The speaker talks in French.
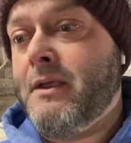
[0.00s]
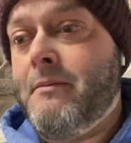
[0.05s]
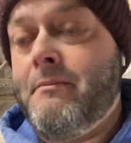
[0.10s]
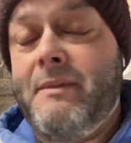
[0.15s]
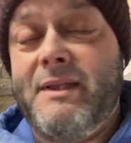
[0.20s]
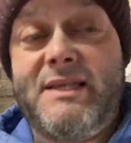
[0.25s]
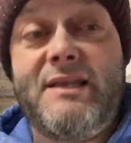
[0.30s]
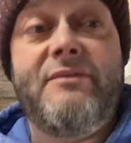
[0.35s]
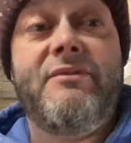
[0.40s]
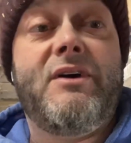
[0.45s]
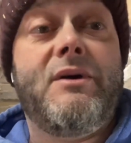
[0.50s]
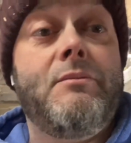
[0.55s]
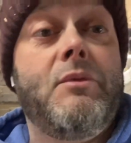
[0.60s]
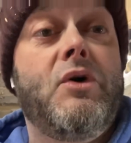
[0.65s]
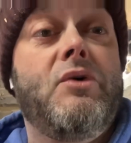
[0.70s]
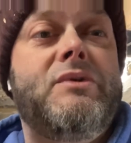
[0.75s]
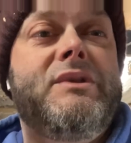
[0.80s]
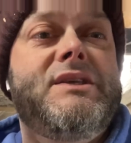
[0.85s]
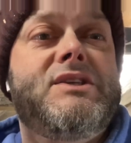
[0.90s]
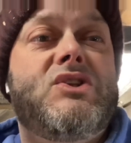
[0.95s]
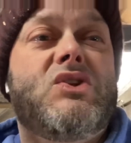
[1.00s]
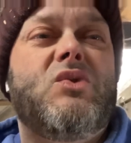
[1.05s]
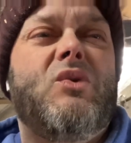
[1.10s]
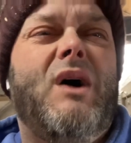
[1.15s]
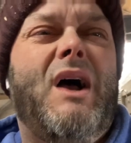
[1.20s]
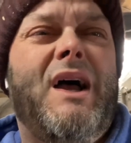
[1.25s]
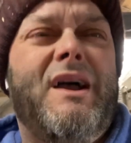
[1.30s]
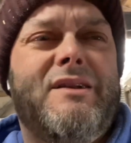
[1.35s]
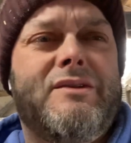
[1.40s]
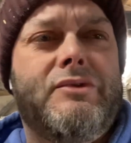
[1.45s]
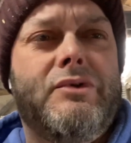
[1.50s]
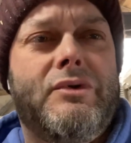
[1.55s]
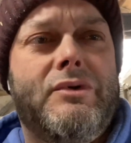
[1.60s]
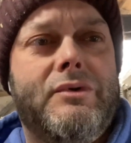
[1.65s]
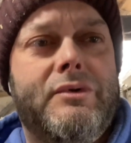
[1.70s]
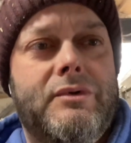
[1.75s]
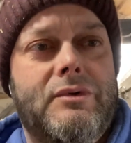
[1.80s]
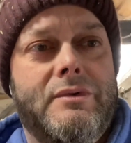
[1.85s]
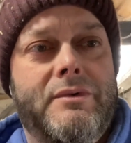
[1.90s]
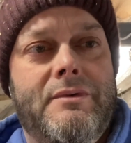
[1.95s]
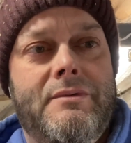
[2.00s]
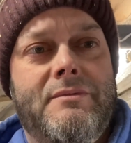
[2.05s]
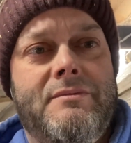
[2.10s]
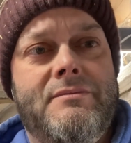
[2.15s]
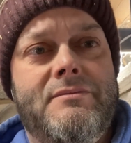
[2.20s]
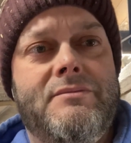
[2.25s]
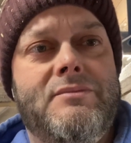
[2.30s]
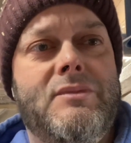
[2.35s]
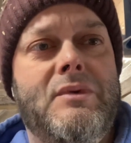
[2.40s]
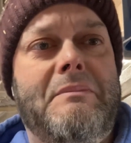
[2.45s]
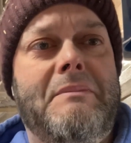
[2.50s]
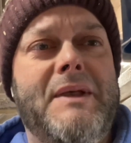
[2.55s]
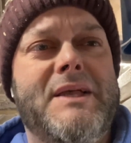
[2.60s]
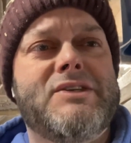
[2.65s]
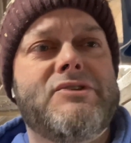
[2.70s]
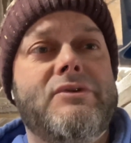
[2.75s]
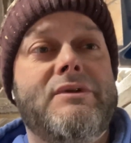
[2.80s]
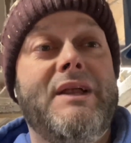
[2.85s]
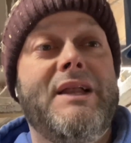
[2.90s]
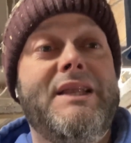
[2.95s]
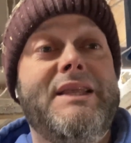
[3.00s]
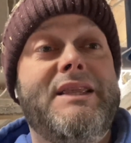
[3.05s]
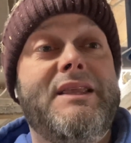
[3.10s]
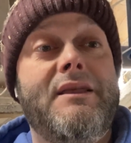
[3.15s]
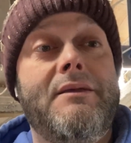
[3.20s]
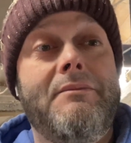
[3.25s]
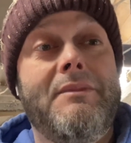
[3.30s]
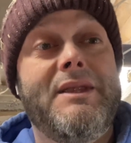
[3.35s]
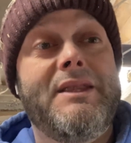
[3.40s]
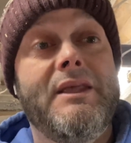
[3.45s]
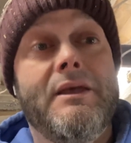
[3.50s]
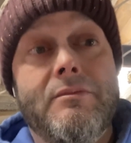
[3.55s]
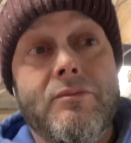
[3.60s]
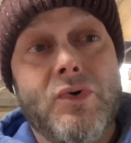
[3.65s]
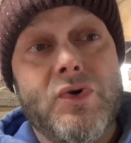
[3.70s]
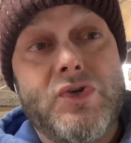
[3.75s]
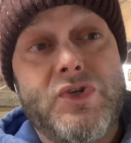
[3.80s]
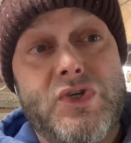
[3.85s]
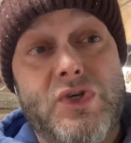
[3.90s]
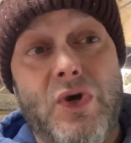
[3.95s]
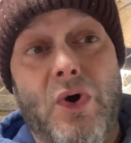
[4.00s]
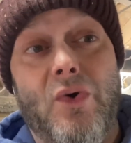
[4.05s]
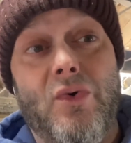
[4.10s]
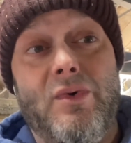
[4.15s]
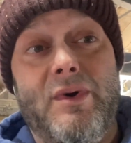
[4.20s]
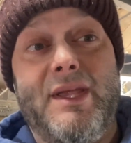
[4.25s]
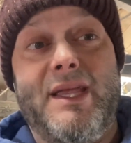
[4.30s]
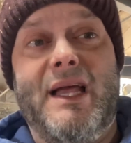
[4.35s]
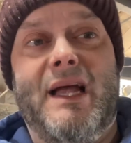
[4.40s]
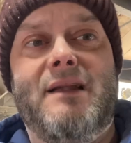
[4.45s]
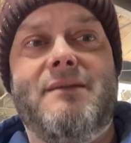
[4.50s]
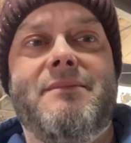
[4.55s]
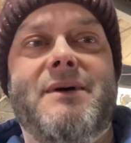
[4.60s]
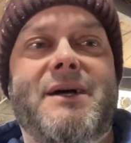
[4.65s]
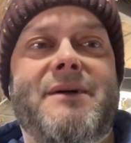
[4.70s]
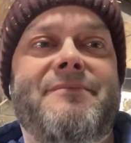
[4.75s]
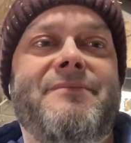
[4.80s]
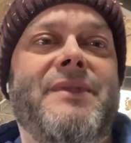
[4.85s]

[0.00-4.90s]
Mais c'est vraiment une histoire de, de personnalité, mais d'émotion également.